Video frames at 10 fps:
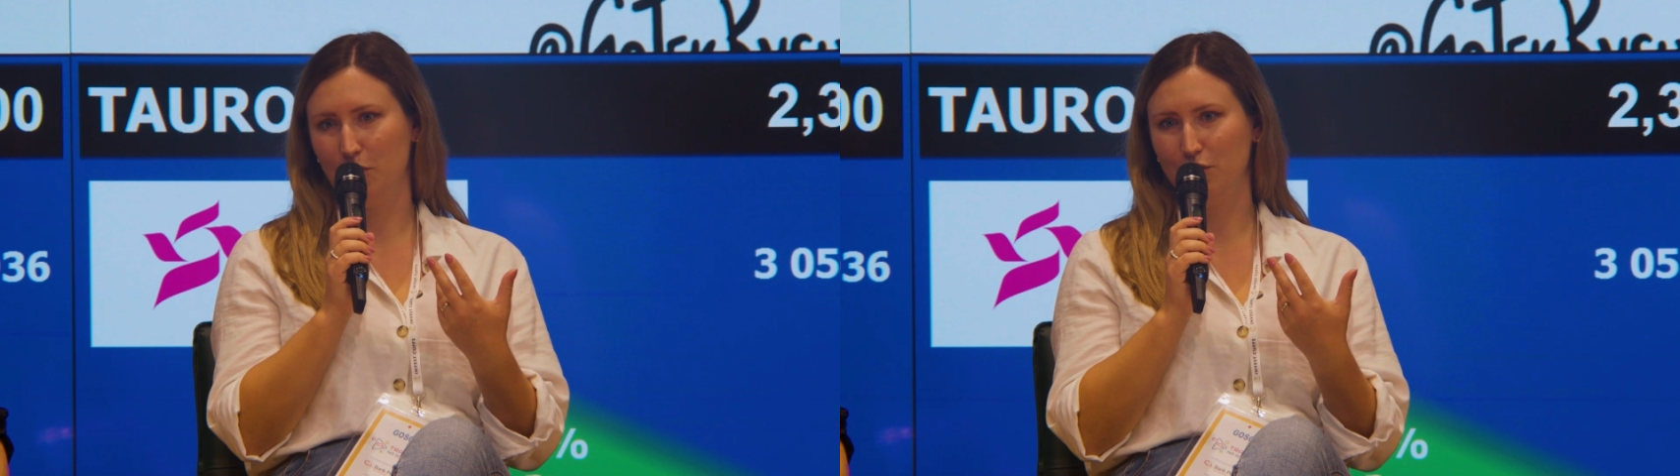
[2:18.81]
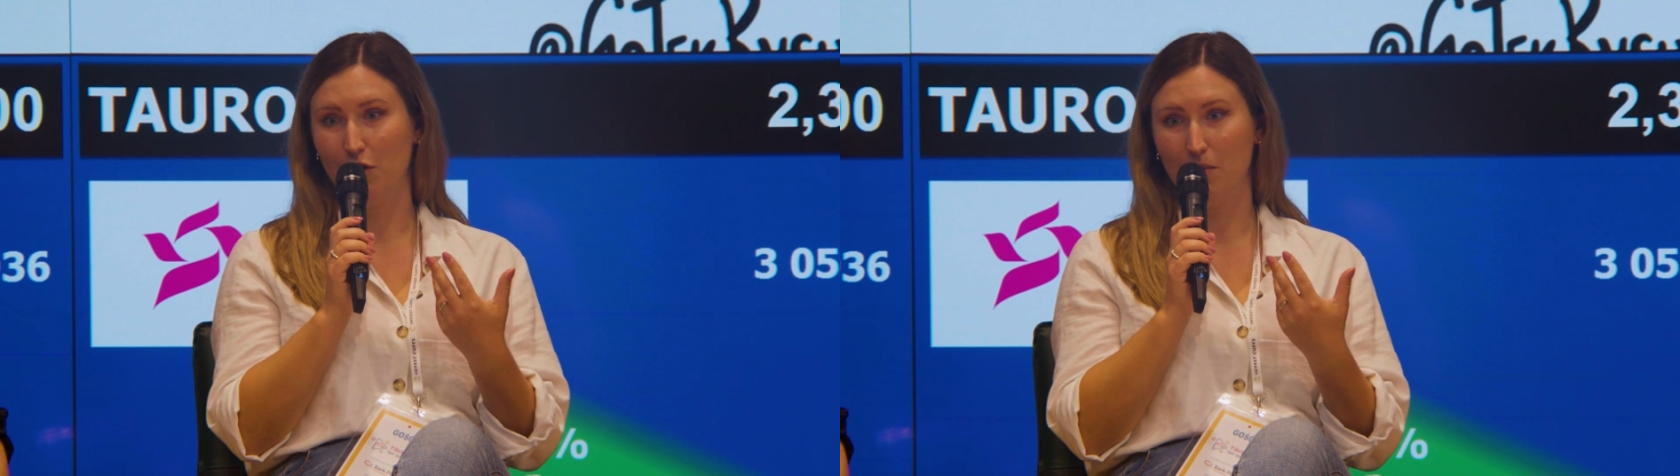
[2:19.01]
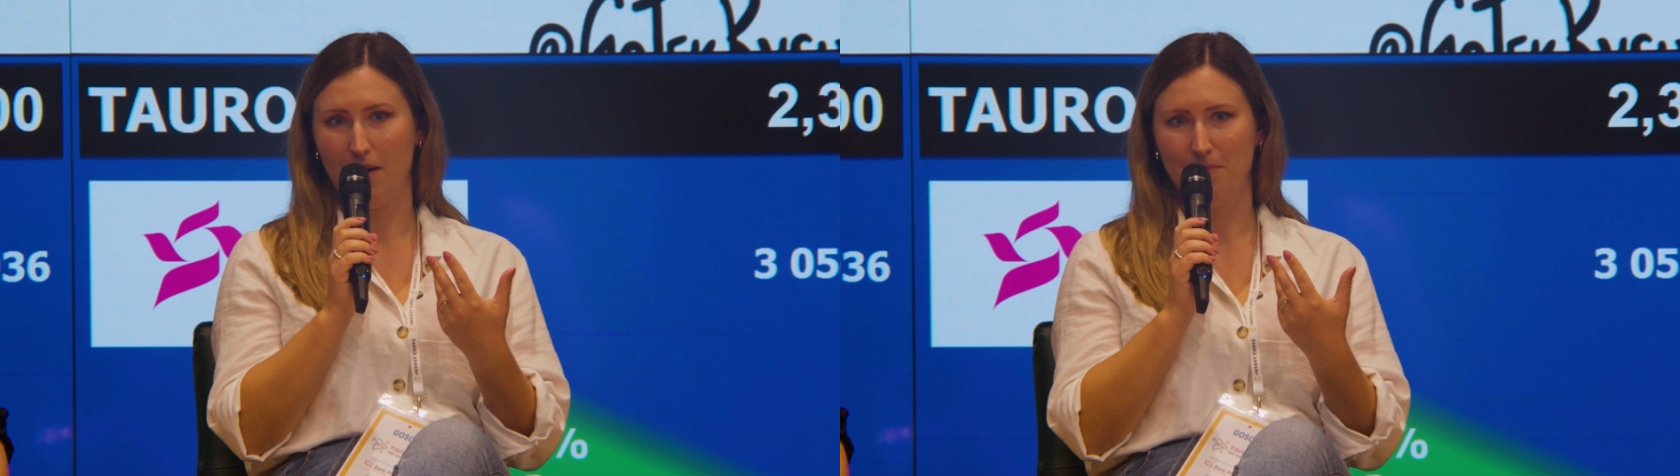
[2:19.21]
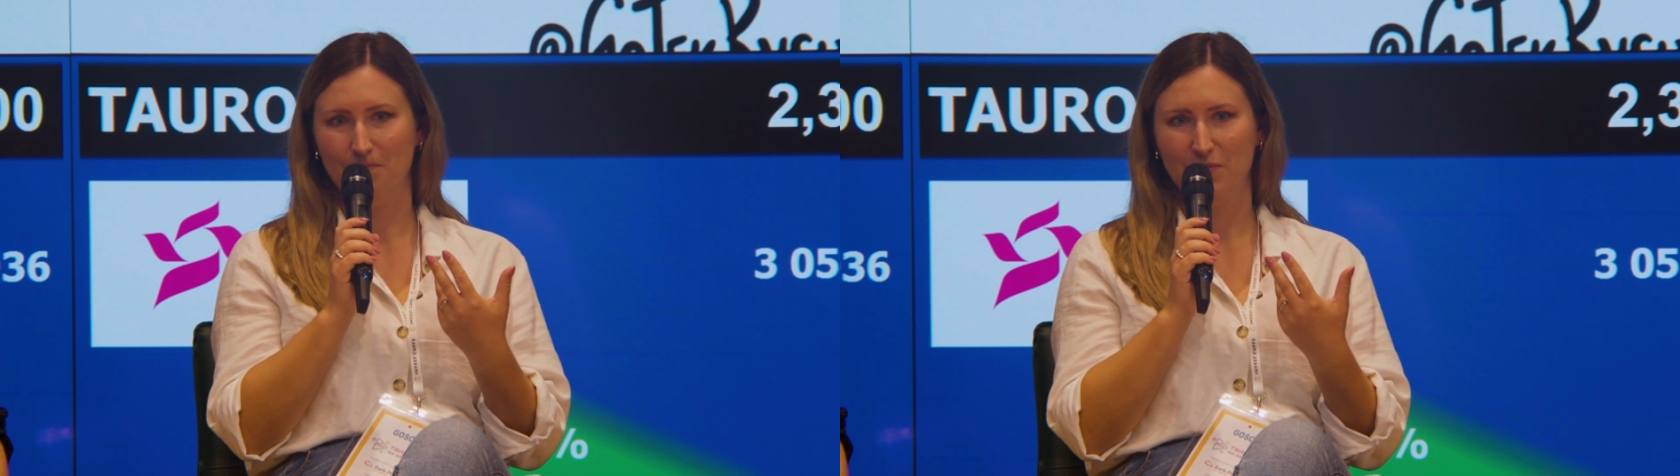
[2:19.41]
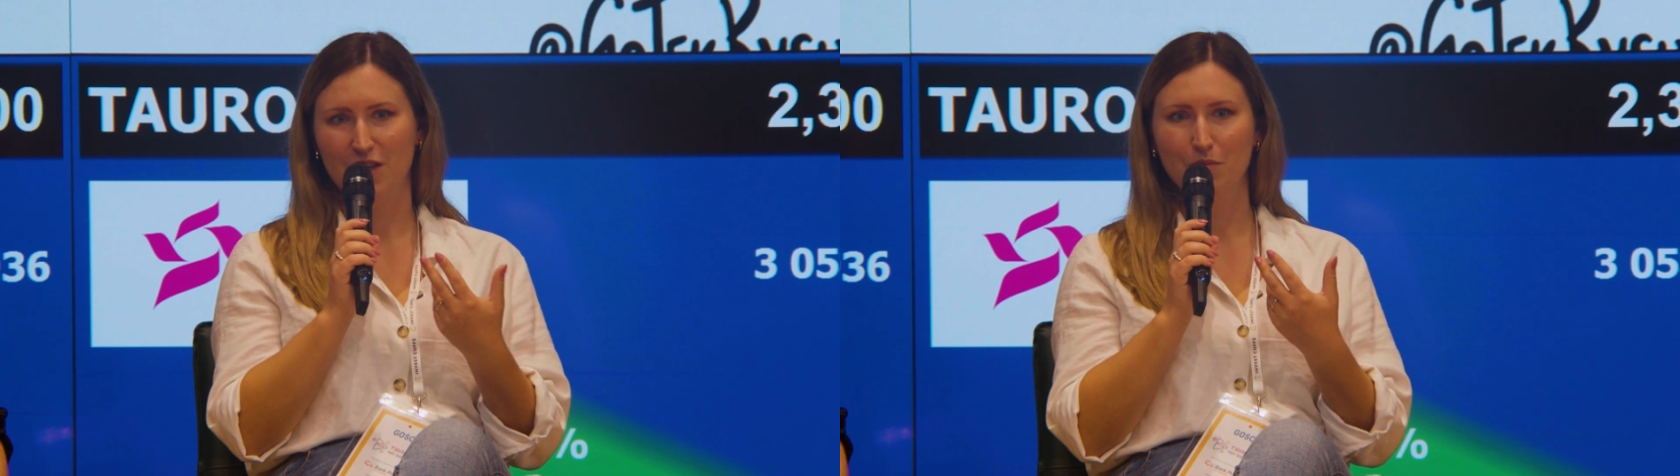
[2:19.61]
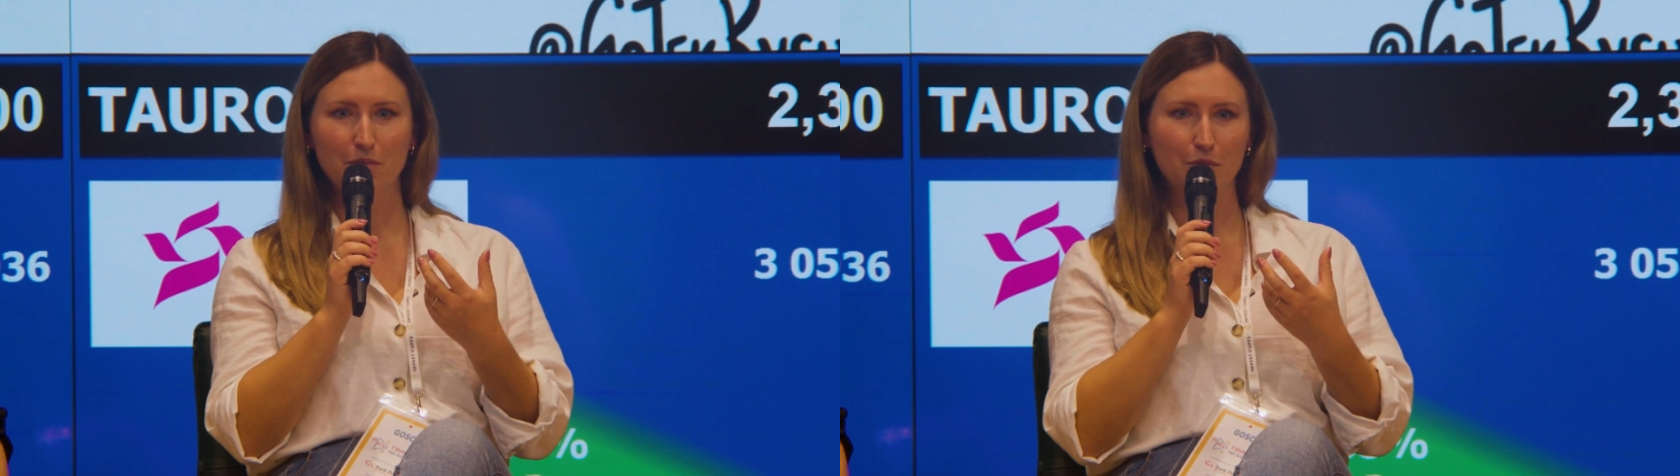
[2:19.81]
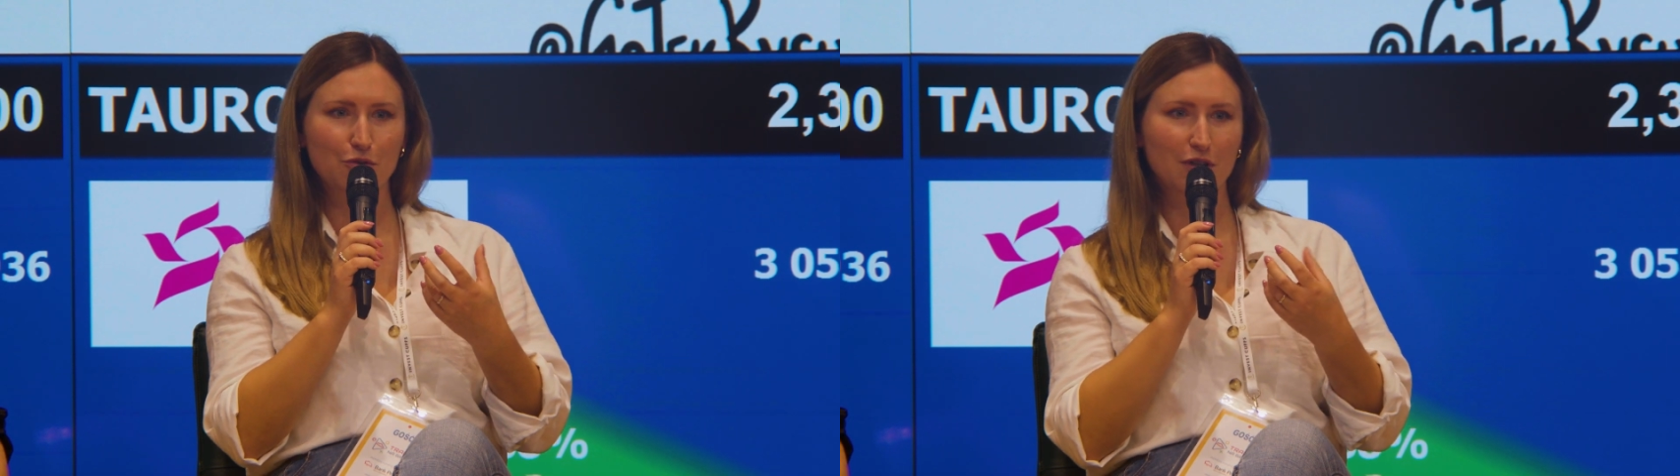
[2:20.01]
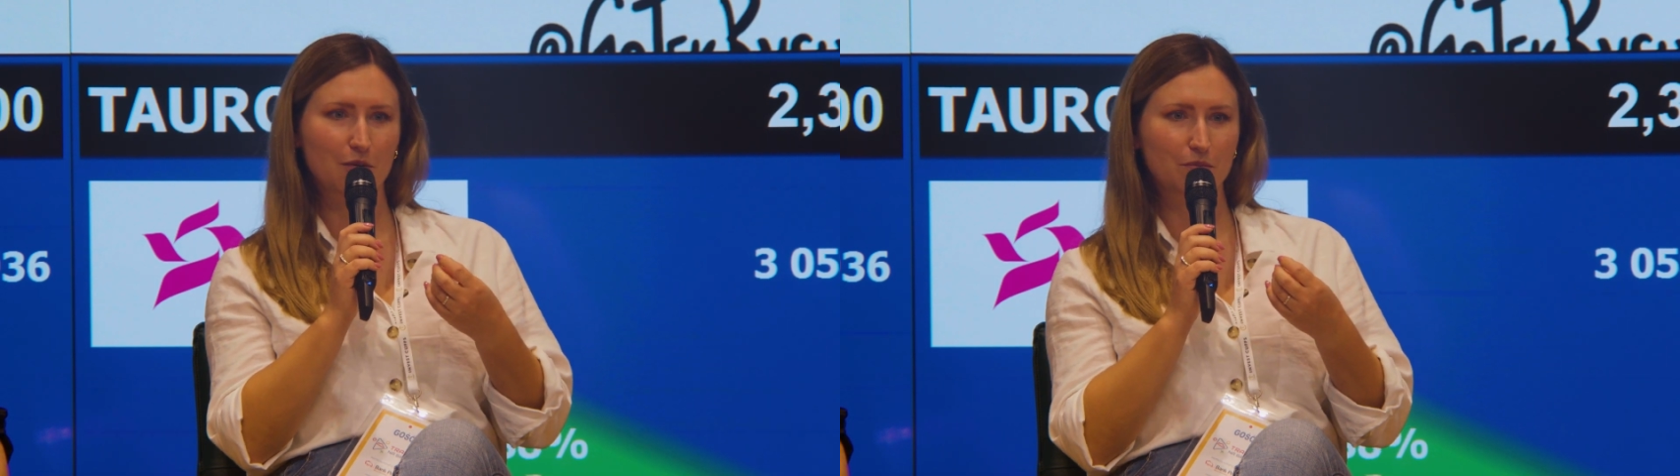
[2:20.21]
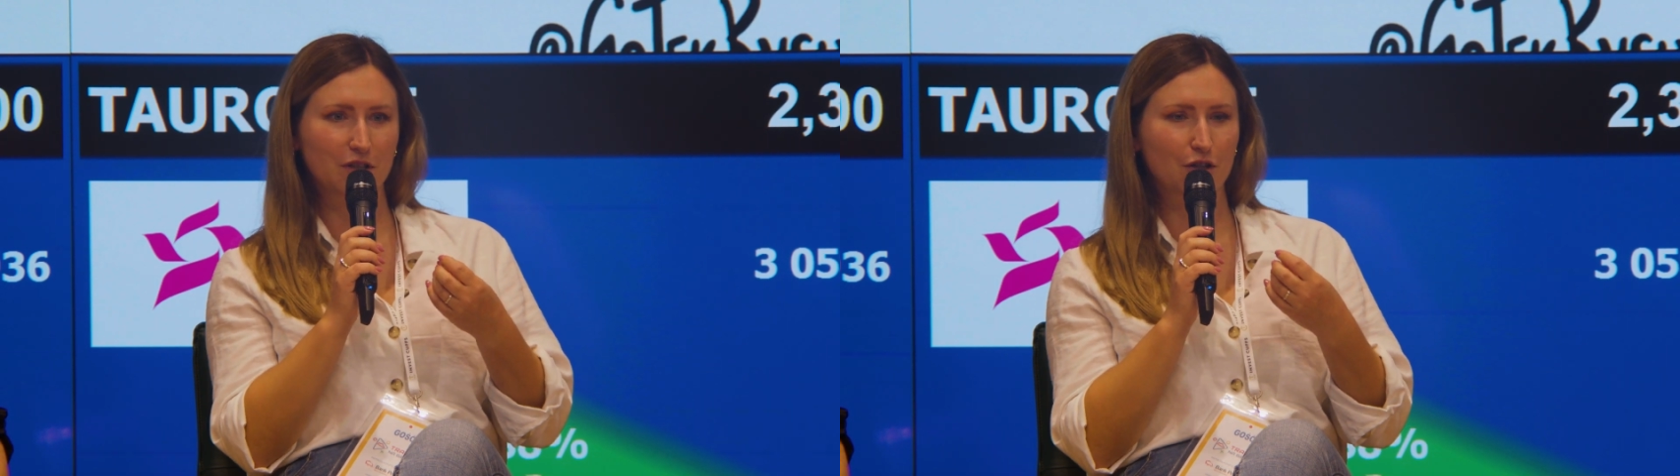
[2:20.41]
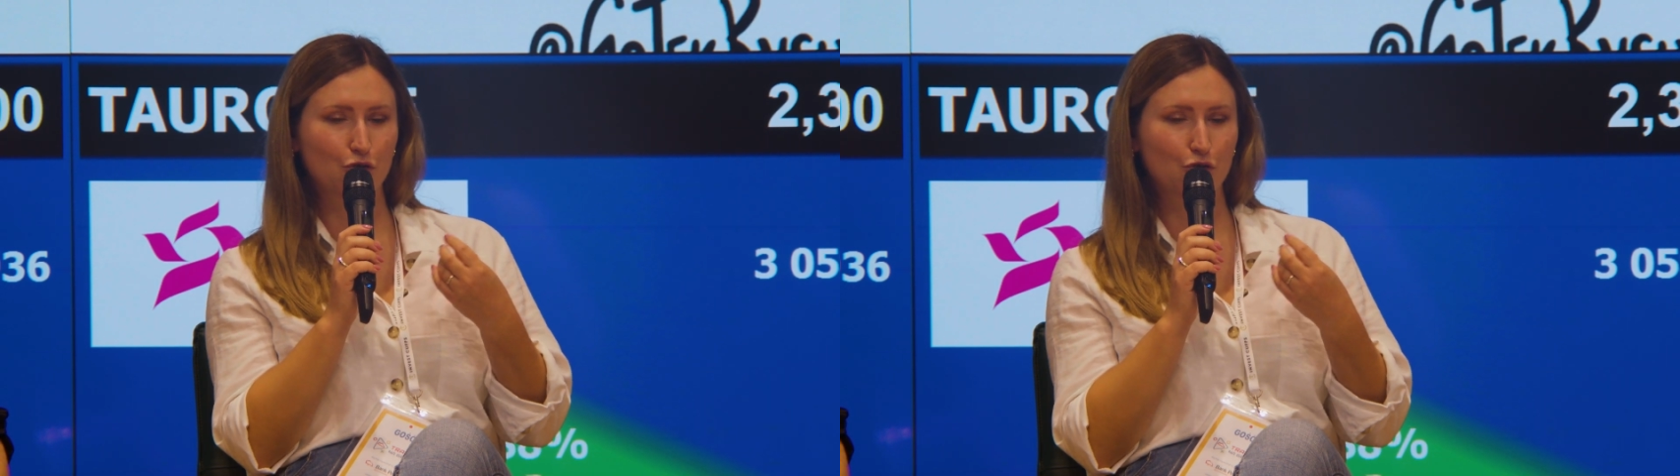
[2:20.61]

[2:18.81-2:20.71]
podoba. I my po prostu tak, tak